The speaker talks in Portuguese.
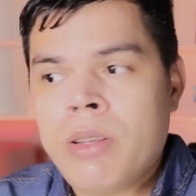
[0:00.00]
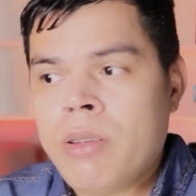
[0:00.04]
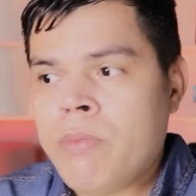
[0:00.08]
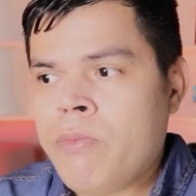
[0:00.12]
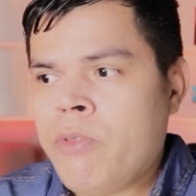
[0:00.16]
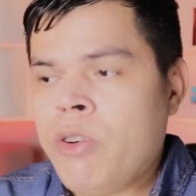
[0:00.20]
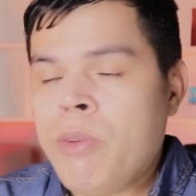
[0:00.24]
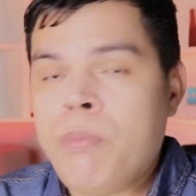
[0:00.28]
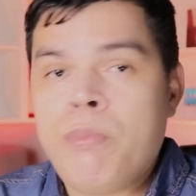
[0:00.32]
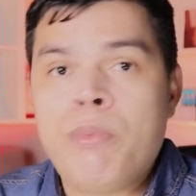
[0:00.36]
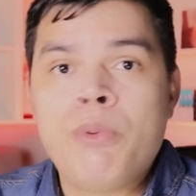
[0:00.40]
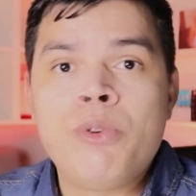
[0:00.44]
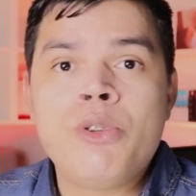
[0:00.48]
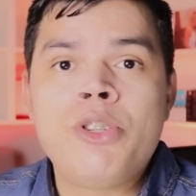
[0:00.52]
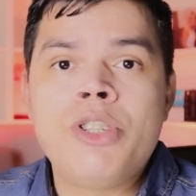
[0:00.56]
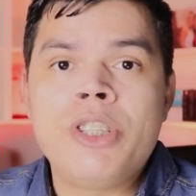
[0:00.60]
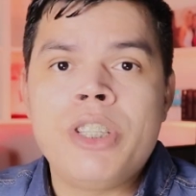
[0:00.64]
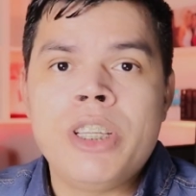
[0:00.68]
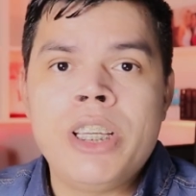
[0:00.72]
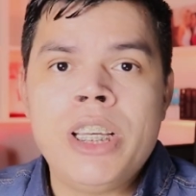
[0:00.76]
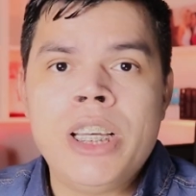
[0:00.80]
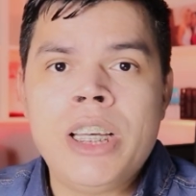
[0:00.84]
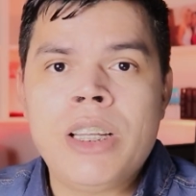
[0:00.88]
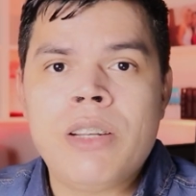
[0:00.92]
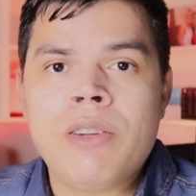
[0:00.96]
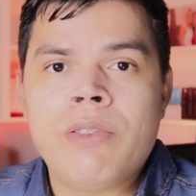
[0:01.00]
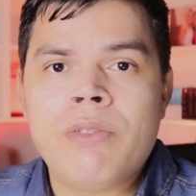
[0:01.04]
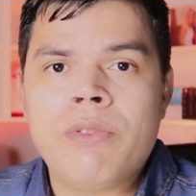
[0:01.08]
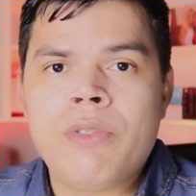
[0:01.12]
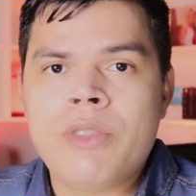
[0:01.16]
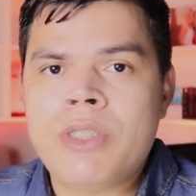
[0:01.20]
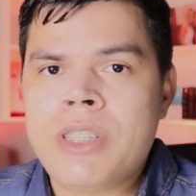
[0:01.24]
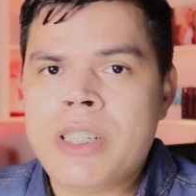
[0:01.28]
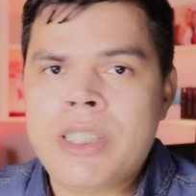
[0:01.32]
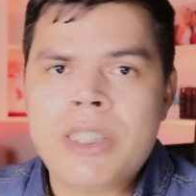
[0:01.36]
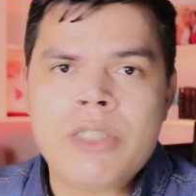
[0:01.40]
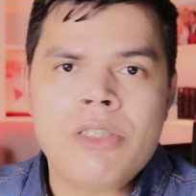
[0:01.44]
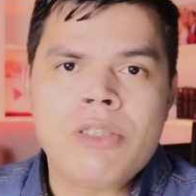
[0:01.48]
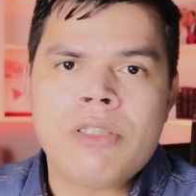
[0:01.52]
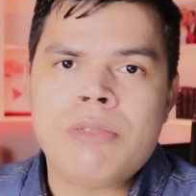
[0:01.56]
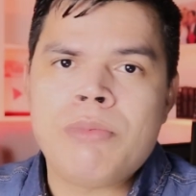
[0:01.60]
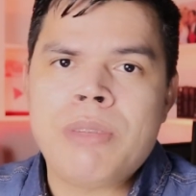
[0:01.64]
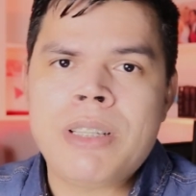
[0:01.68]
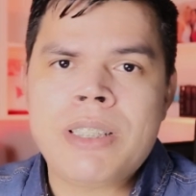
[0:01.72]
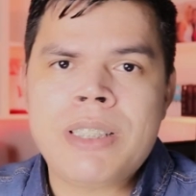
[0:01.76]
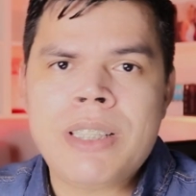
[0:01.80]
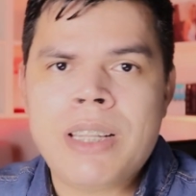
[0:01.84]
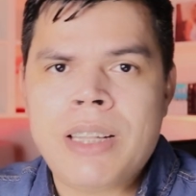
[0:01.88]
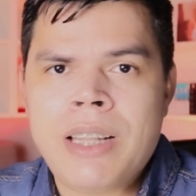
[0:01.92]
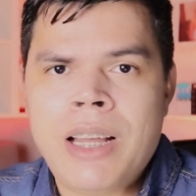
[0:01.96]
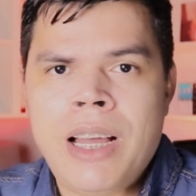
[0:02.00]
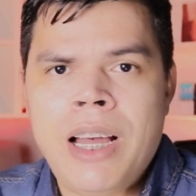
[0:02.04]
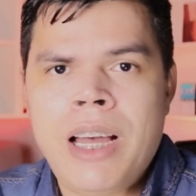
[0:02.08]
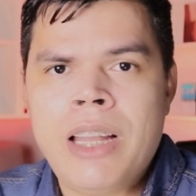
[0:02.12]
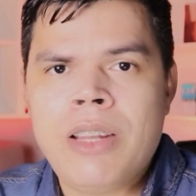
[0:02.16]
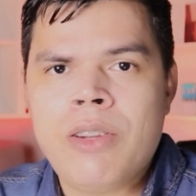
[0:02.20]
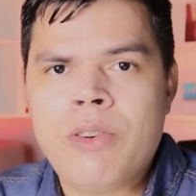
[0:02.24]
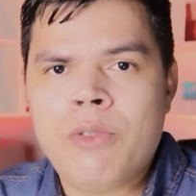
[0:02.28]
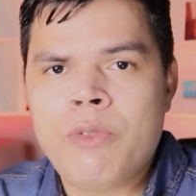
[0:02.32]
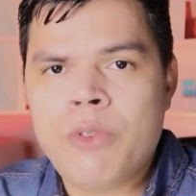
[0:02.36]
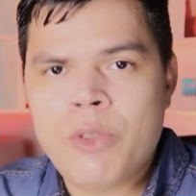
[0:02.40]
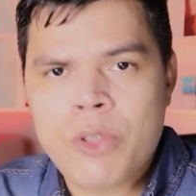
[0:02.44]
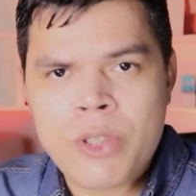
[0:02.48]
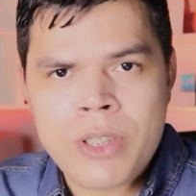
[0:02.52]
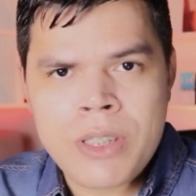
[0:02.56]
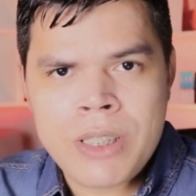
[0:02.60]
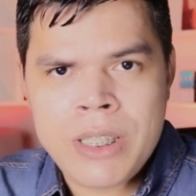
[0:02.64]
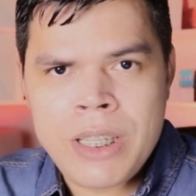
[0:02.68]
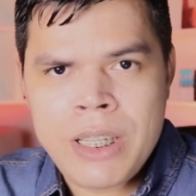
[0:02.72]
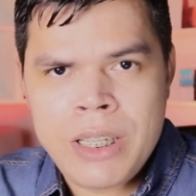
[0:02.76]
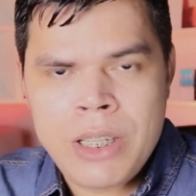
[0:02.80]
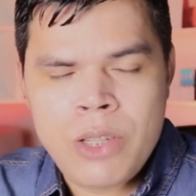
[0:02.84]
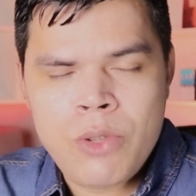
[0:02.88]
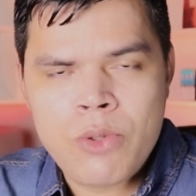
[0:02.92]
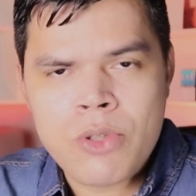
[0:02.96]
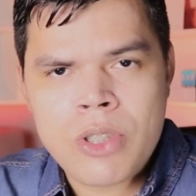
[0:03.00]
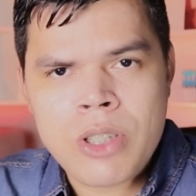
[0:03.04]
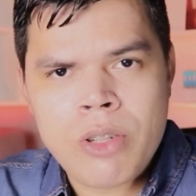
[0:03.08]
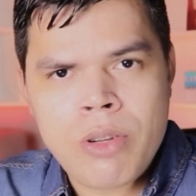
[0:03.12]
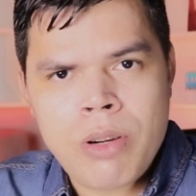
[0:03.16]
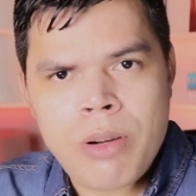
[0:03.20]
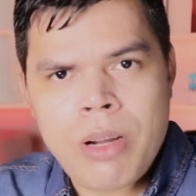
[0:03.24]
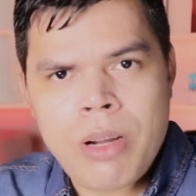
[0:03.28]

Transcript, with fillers: Foi por dinheiro? Vocês são os mercenários? Ou você, Nilson, é